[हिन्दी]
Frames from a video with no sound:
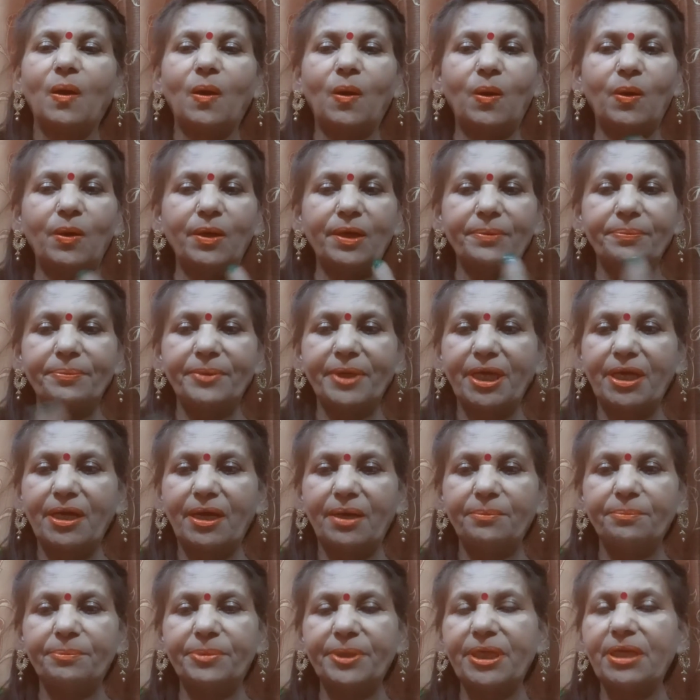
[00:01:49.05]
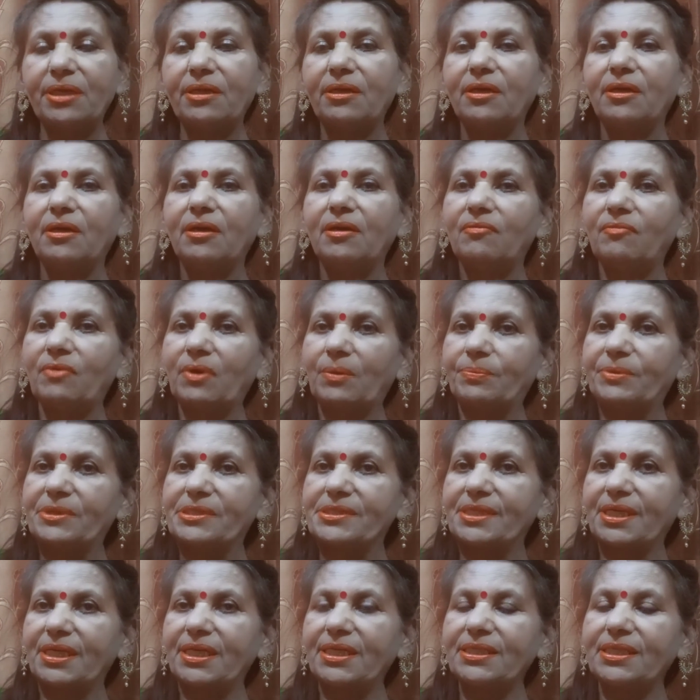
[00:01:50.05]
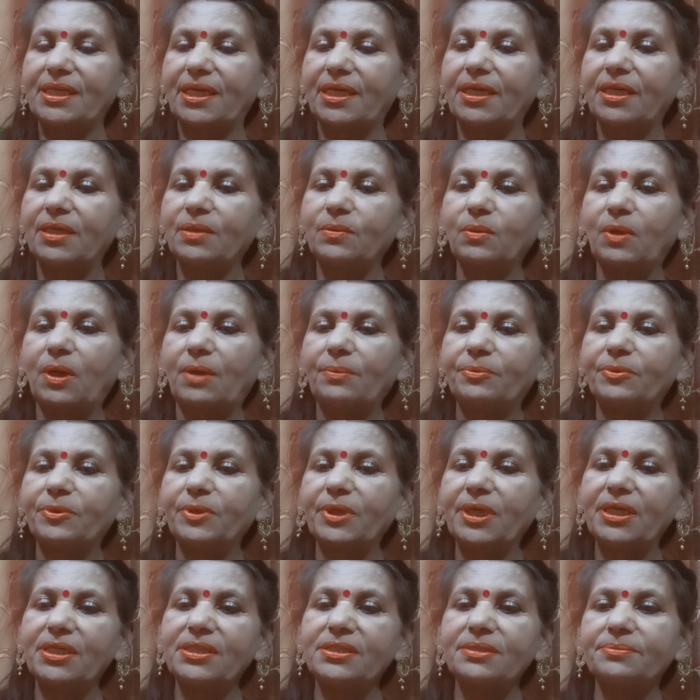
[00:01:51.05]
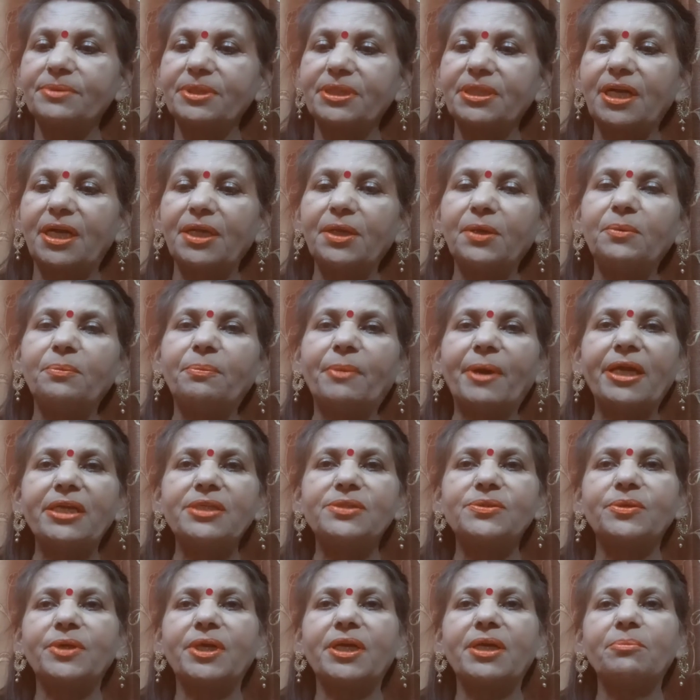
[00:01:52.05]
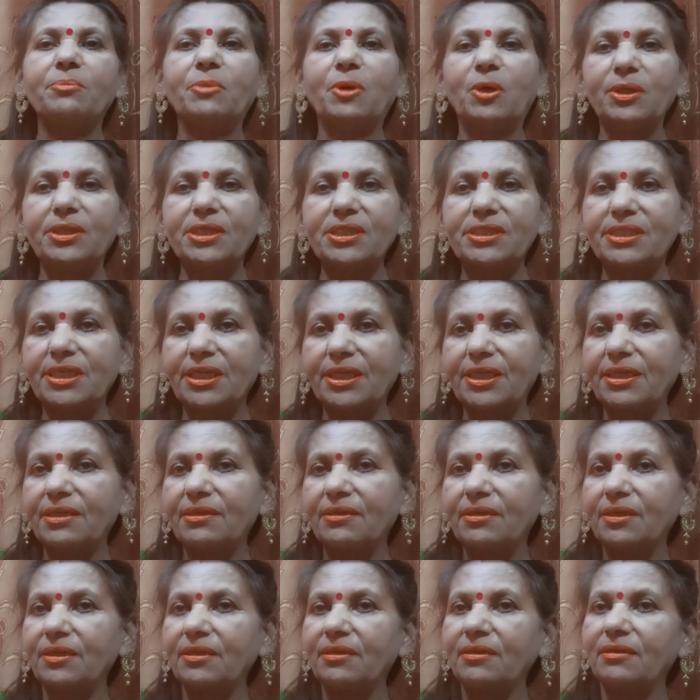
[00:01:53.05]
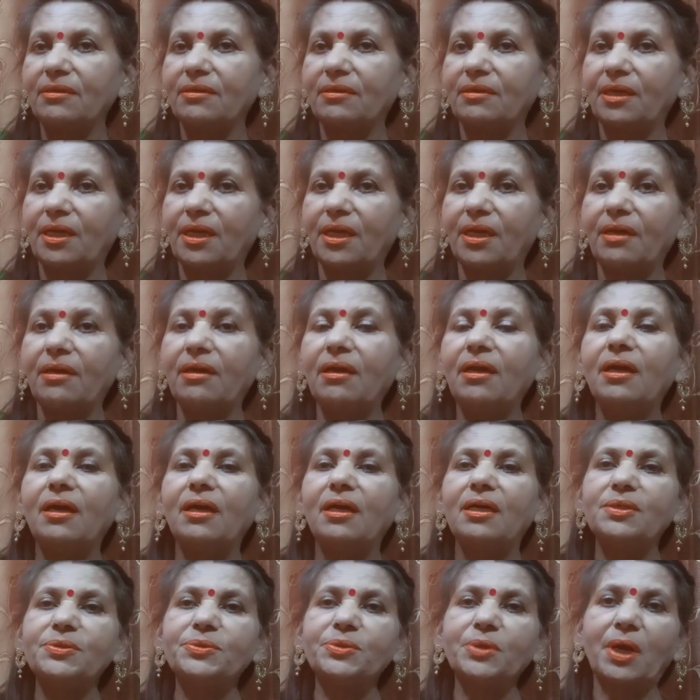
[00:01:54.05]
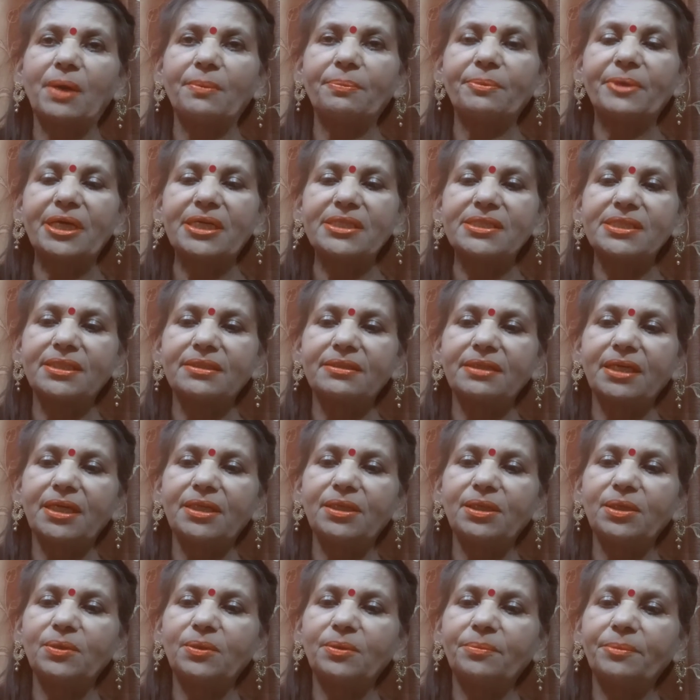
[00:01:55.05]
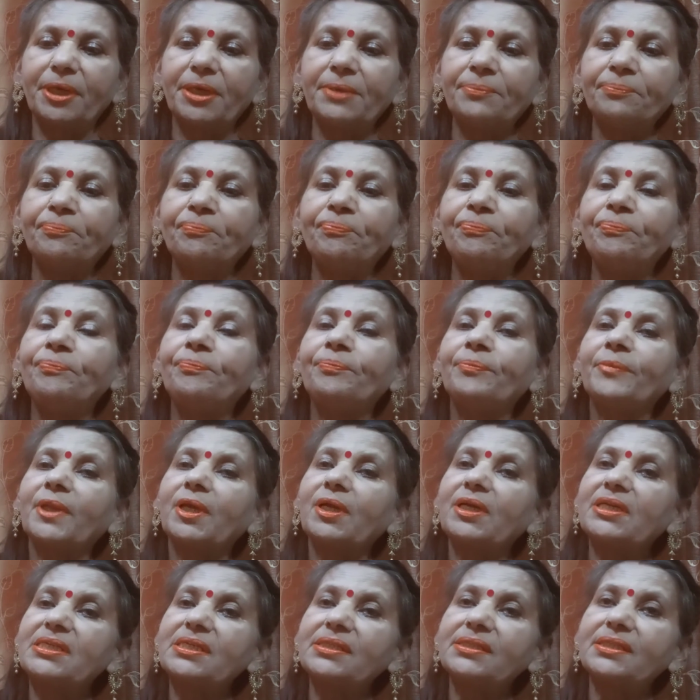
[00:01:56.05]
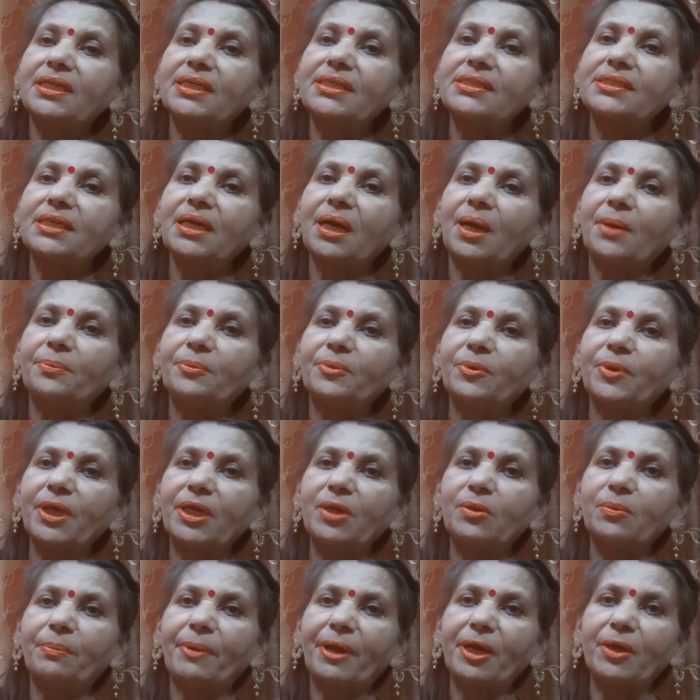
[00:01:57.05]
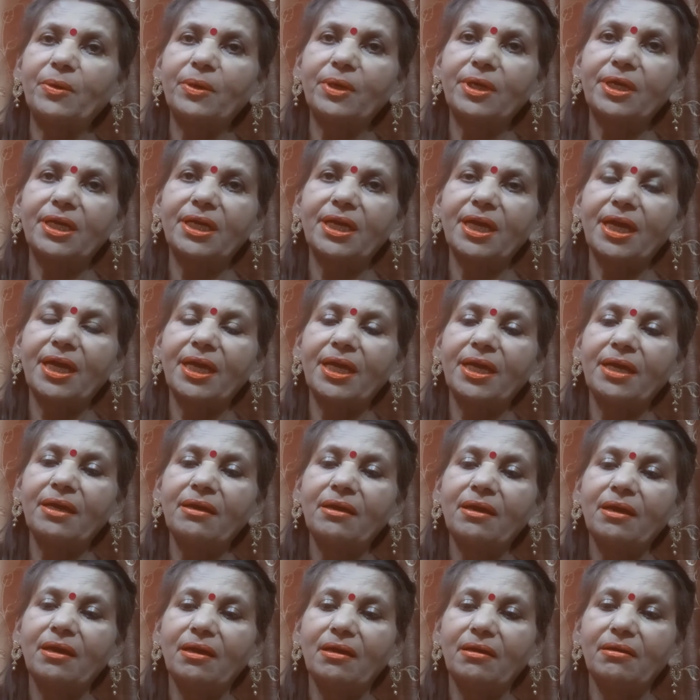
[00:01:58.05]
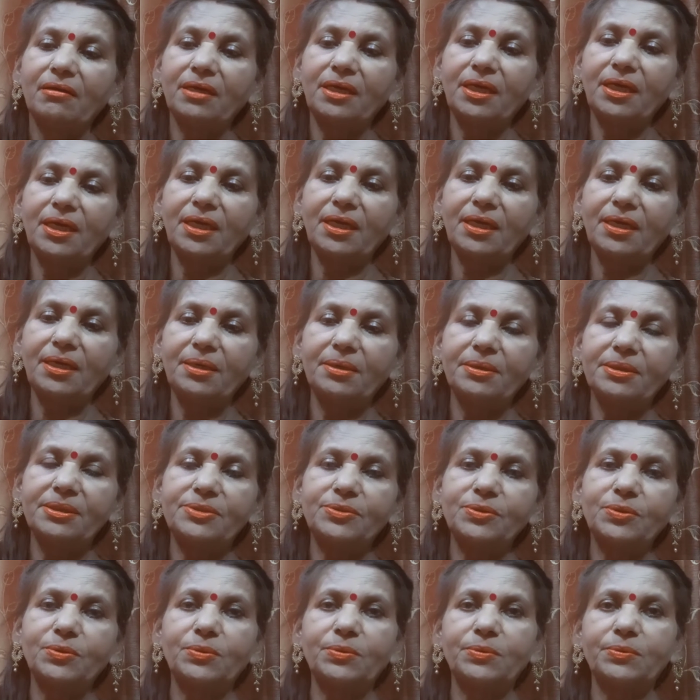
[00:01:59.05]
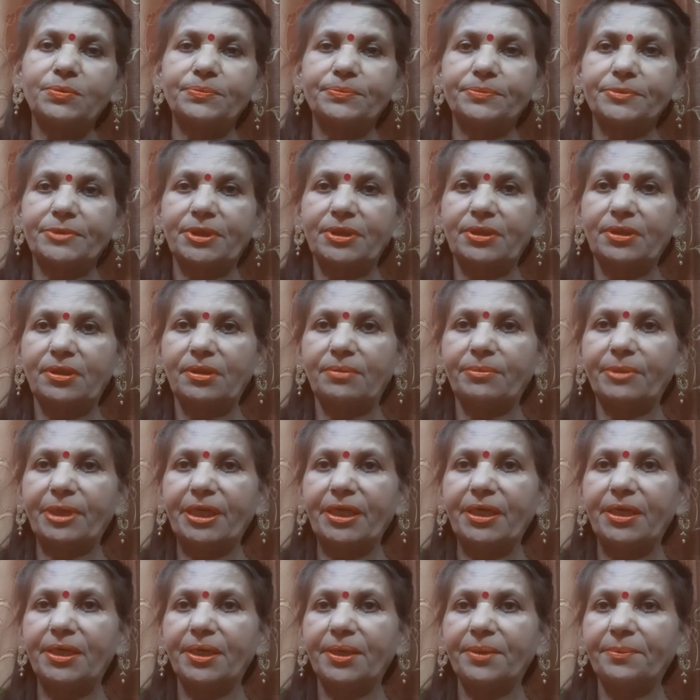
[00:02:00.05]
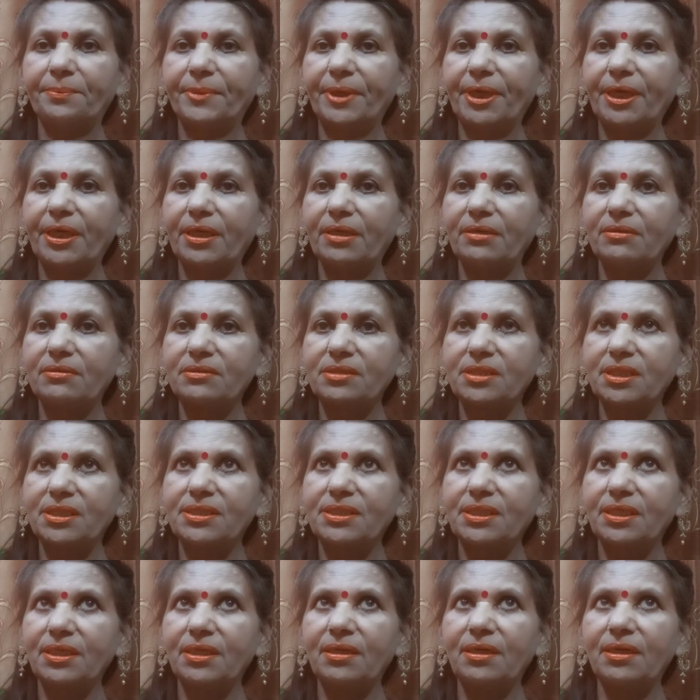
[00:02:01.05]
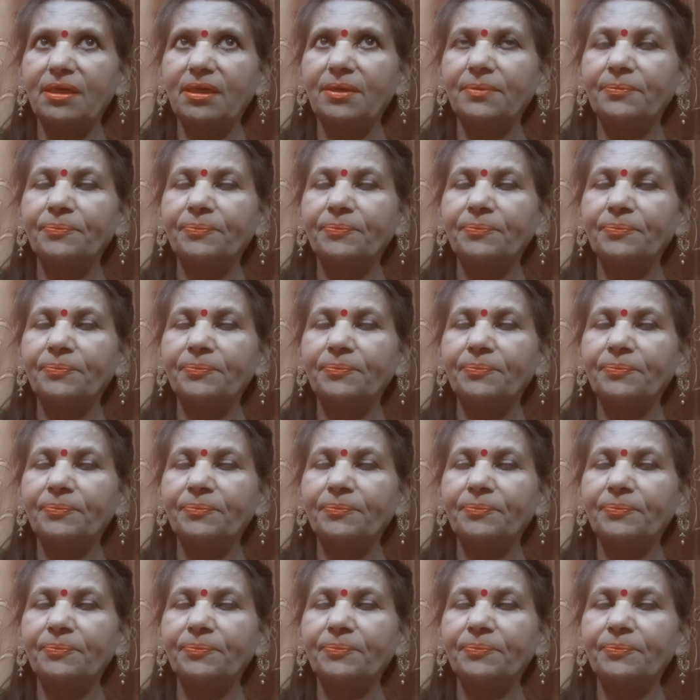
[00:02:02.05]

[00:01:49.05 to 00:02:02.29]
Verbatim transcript: और अपने काम पर वापस चले जाएंगे तो आपको ये चमत्कारी उपाय जो हैं बहुत अच्छे हैं जो आप कर सकते हैं इन दिनों में इसी तरह से आपको एक उपाय और करना है कि जो हमारे घर में जैसे कि